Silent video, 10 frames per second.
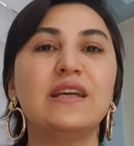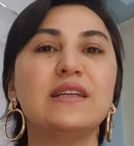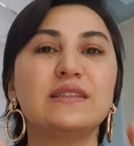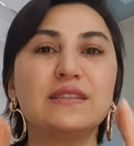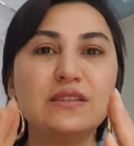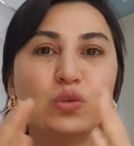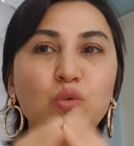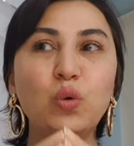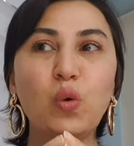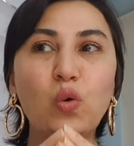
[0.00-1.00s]
Siz
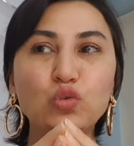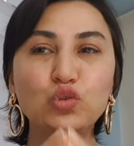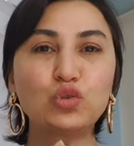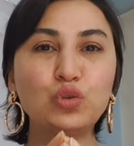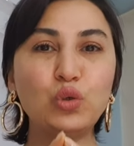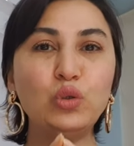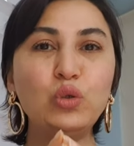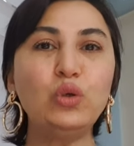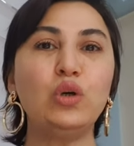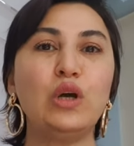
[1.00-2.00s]

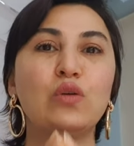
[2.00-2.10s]
kontrollü,